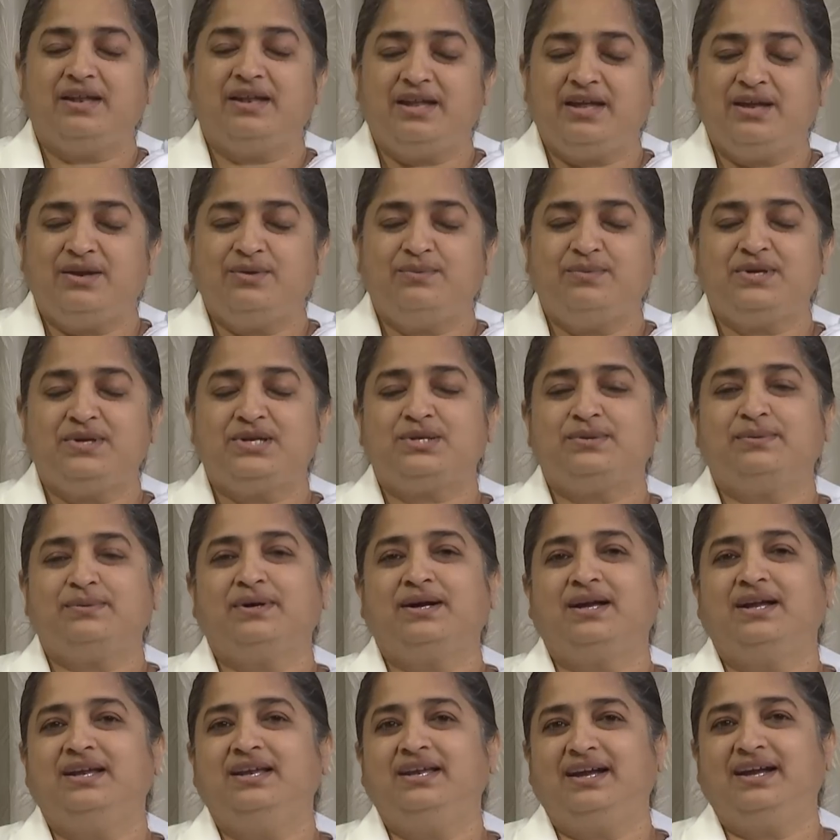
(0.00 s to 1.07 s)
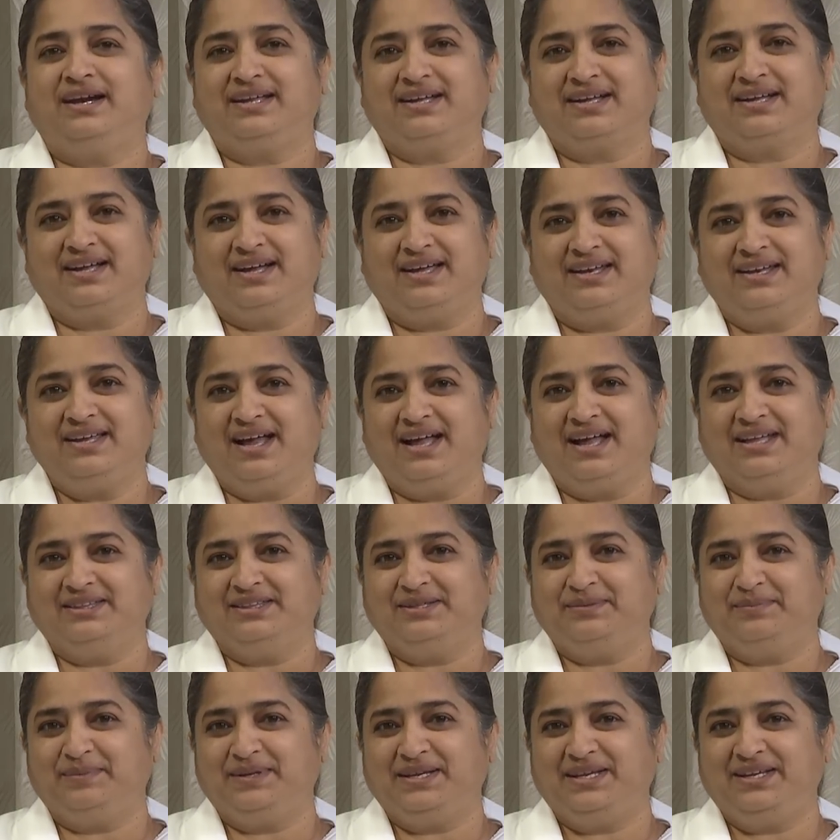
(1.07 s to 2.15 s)
నేను విశ్వ కళ్యాణకారి
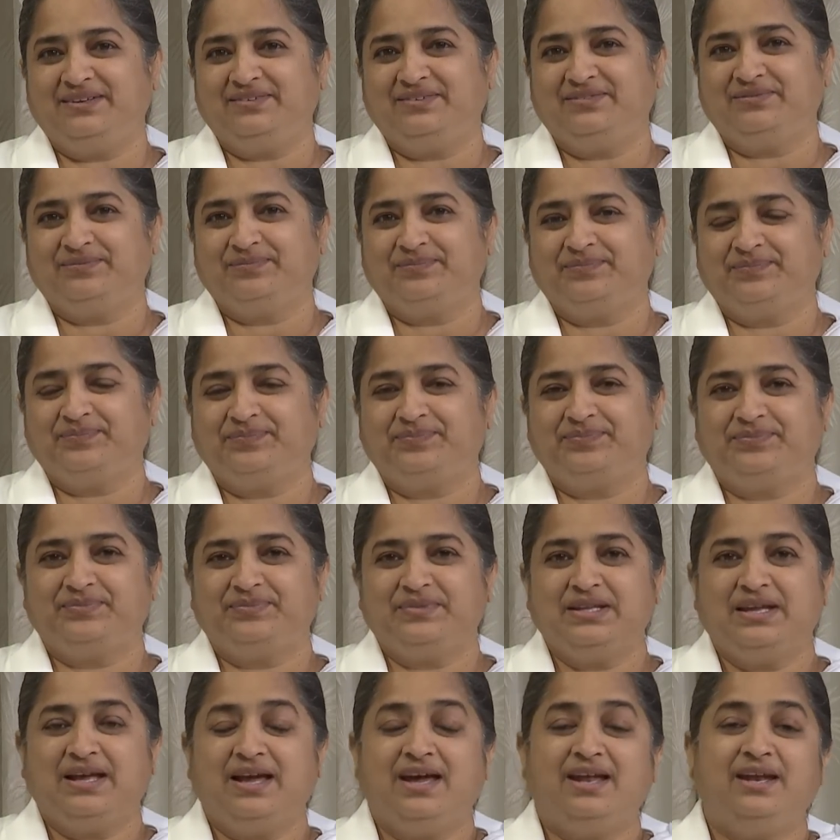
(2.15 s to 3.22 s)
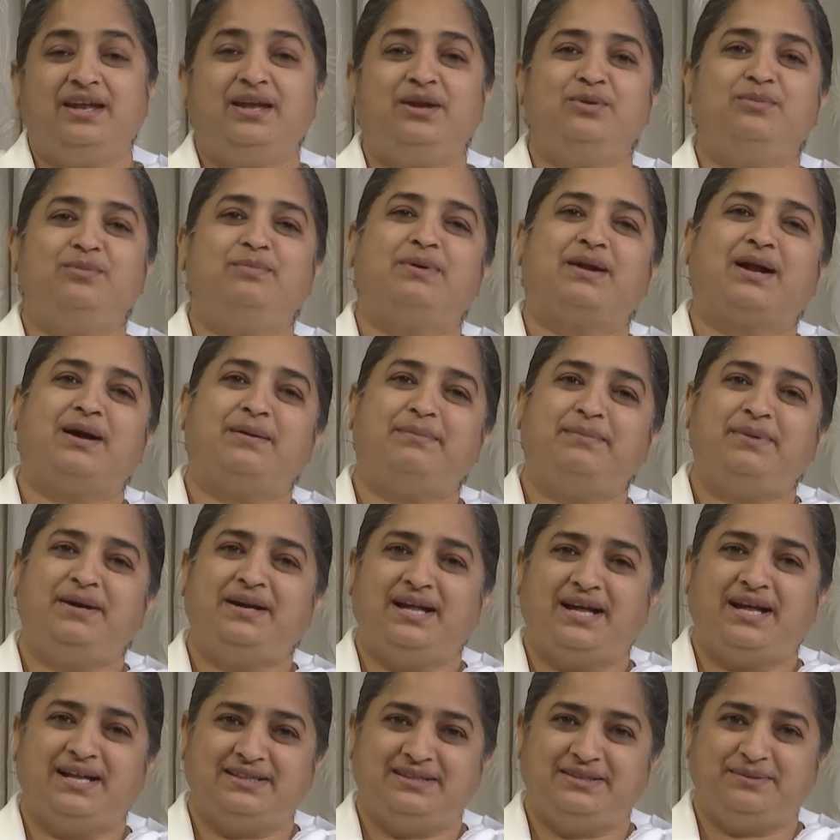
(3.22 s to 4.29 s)
ఆత్మని నేను బ్రాహ్మణ
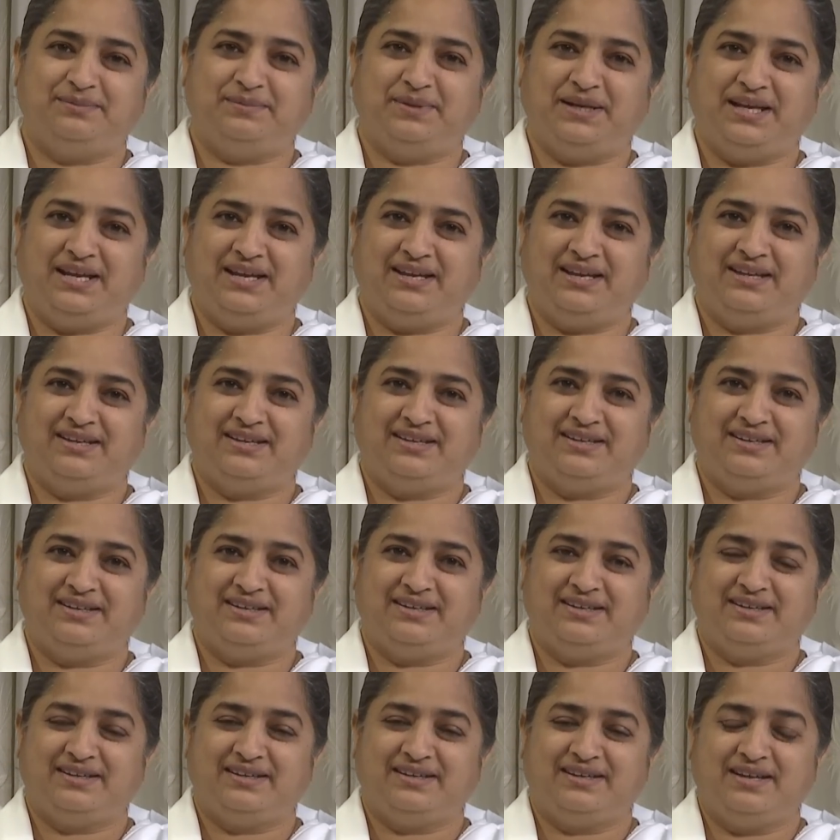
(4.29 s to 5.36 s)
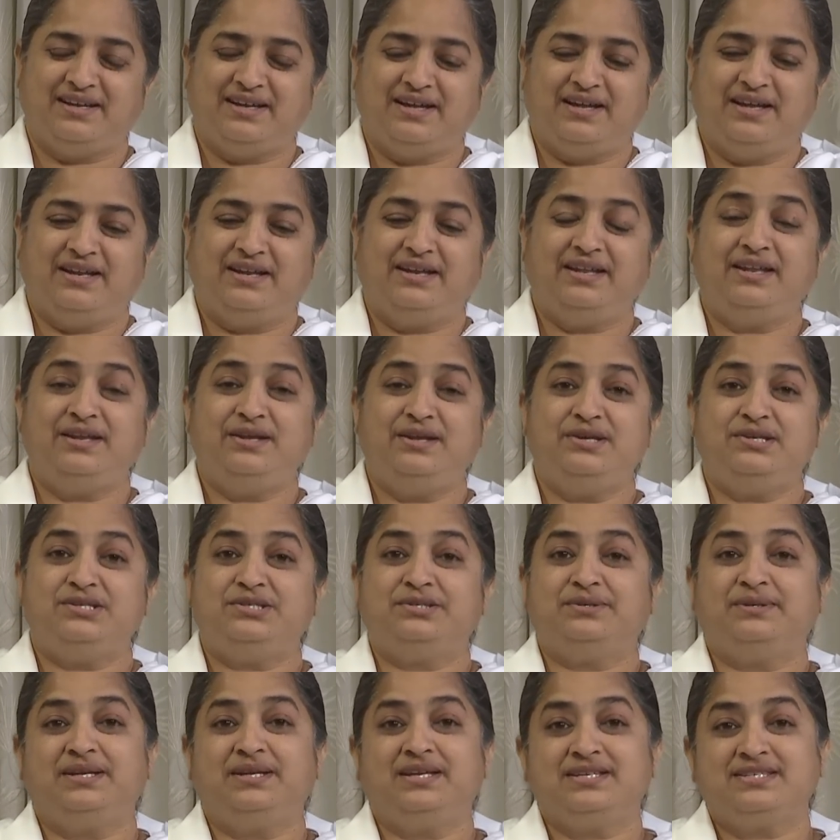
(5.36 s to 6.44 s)
ఆత్మని నేను
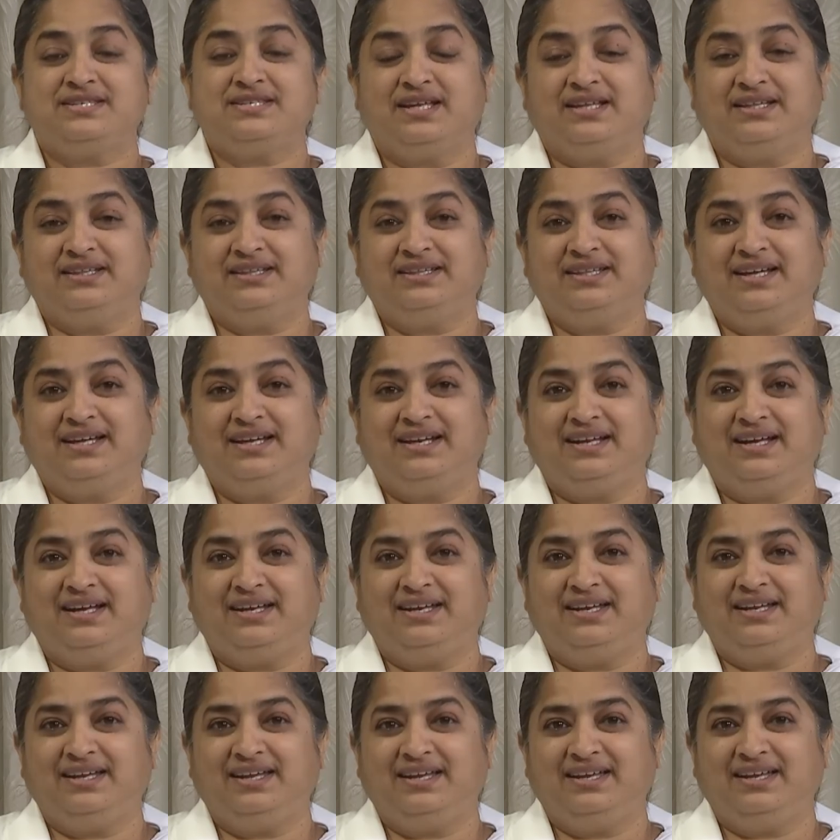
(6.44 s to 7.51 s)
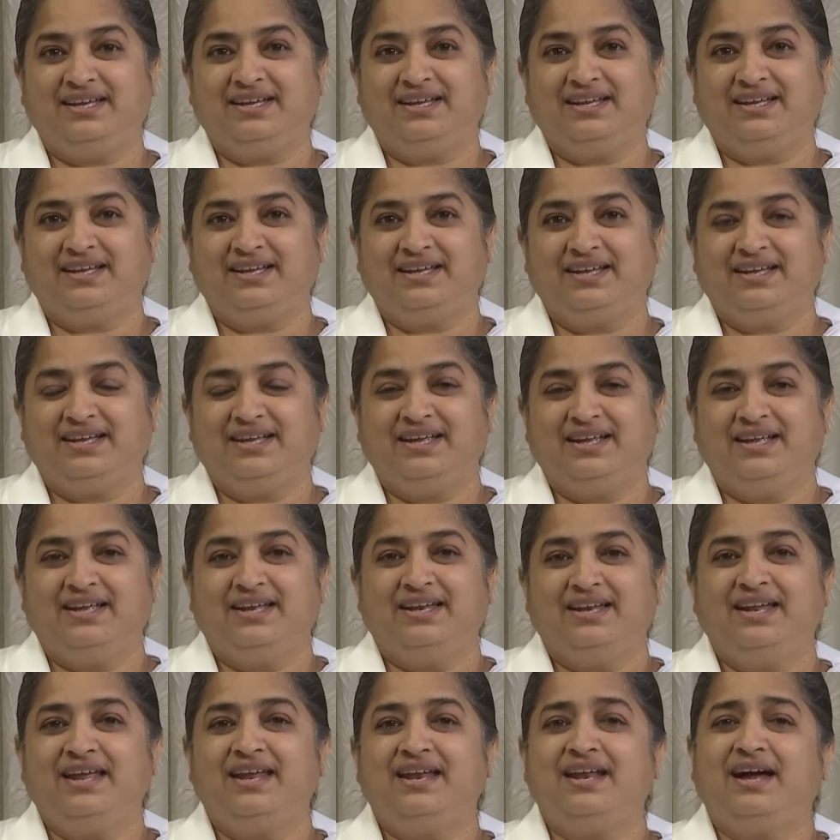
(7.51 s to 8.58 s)
ఈశ్వరీయ సంతానాన్ని
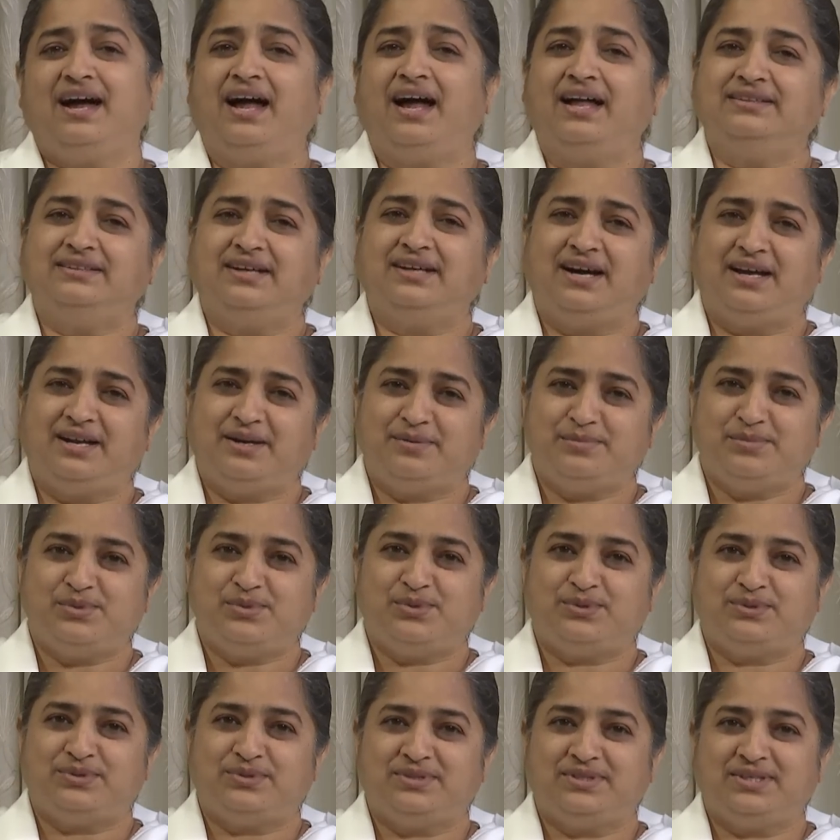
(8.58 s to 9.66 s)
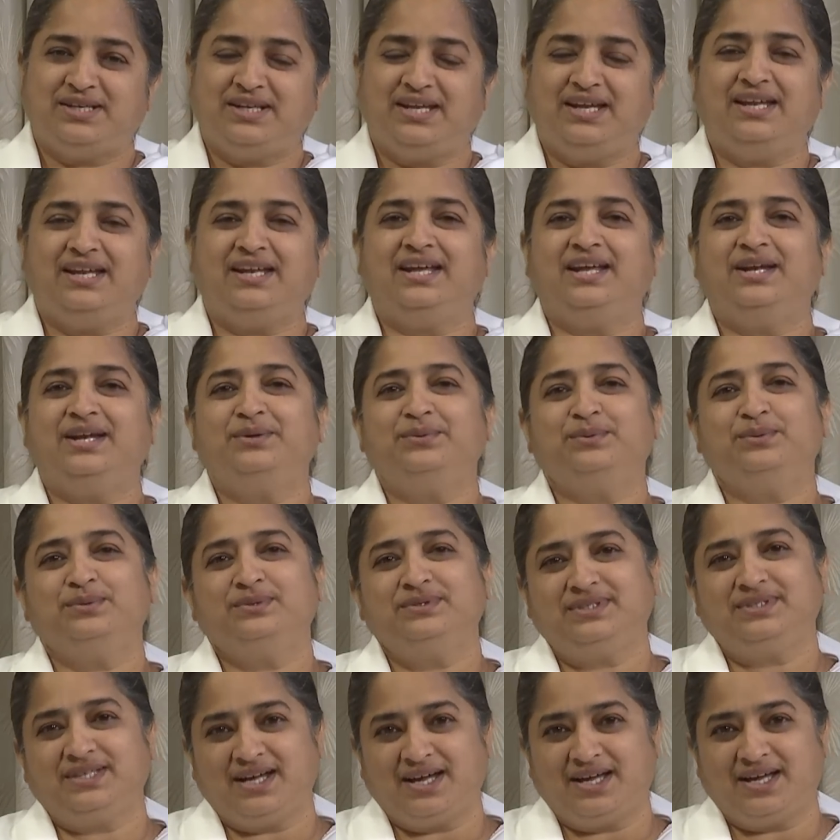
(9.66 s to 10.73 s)
నేను ఆధారమూర్తిని నేను
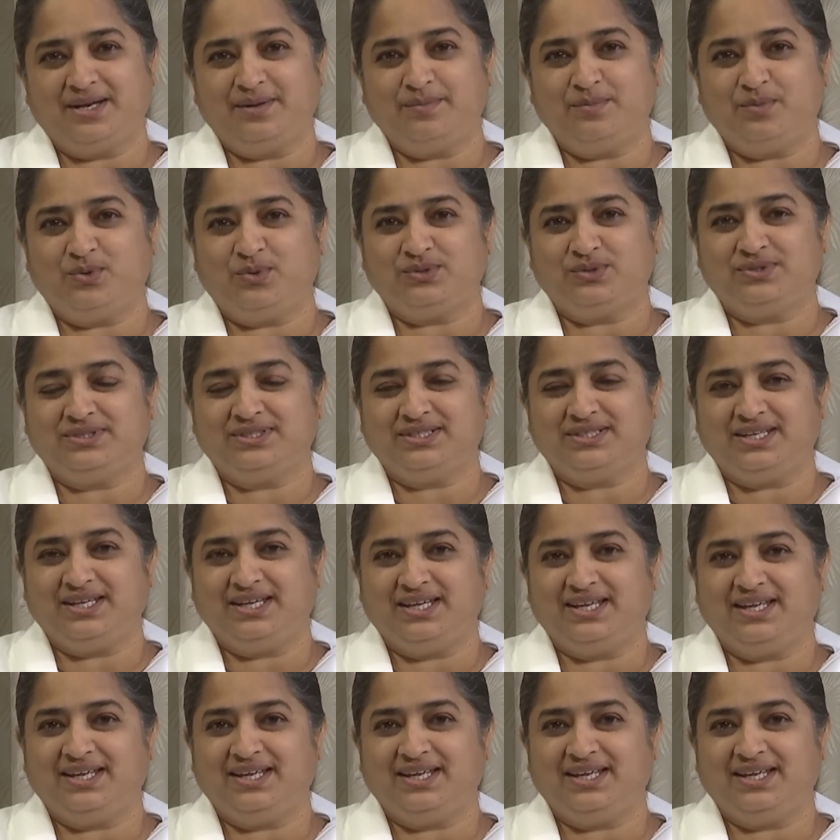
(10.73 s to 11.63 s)
ఉద్ధారమూర్తిని